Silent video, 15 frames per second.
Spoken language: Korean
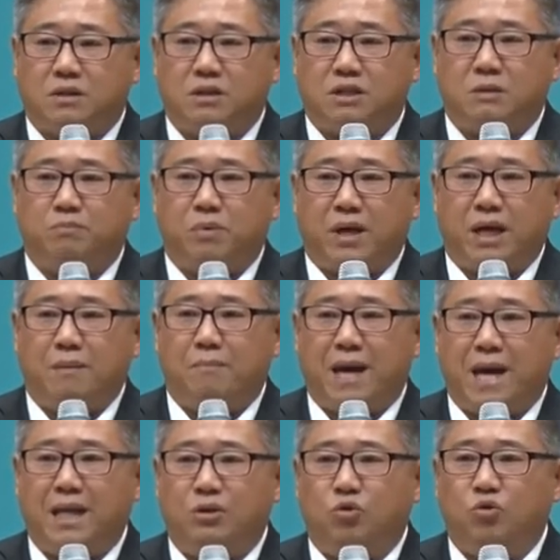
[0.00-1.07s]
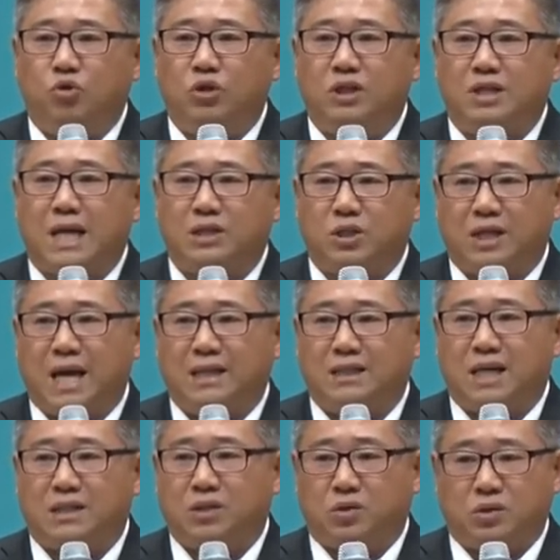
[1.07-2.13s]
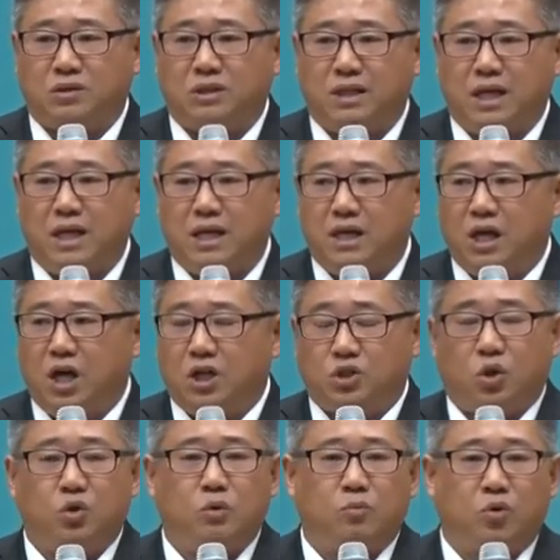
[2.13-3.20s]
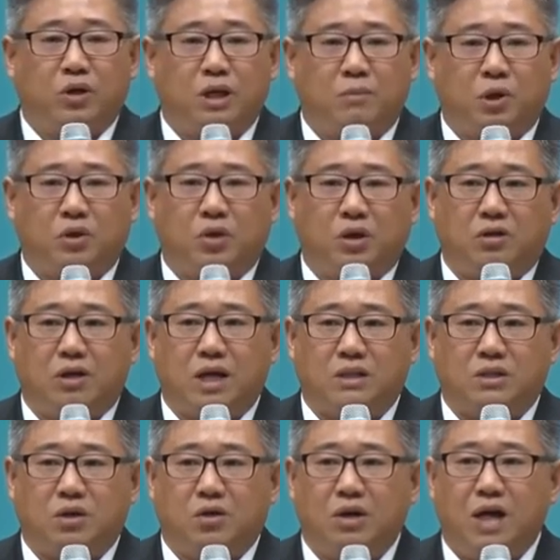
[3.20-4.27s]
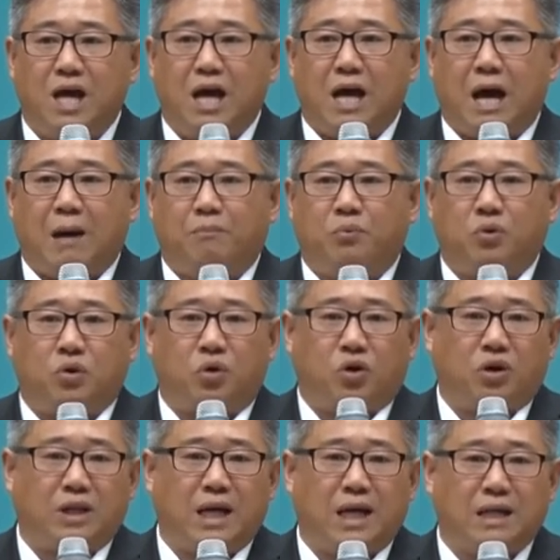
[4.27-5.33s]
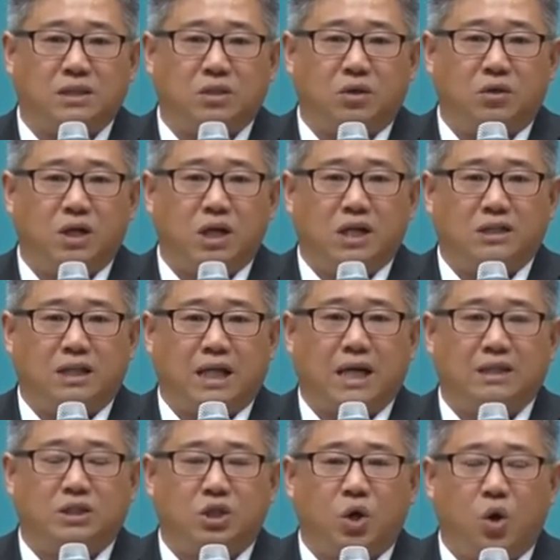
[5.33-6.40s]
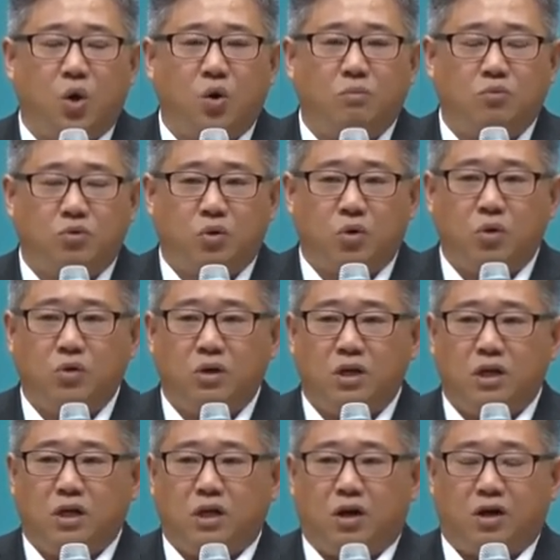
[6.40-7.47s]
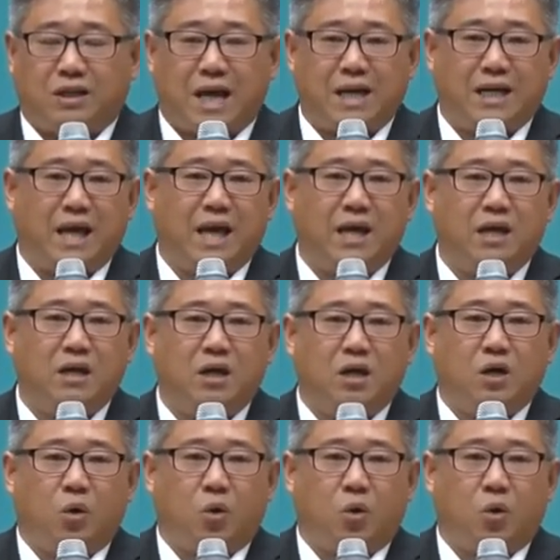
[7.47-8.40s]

그 집회의 맨 뒷좌석에 앉아 있었는데 저도 모르게 벌떡 일어나서 앞으로 걸어 나가서 제가 처음으로 어, 단에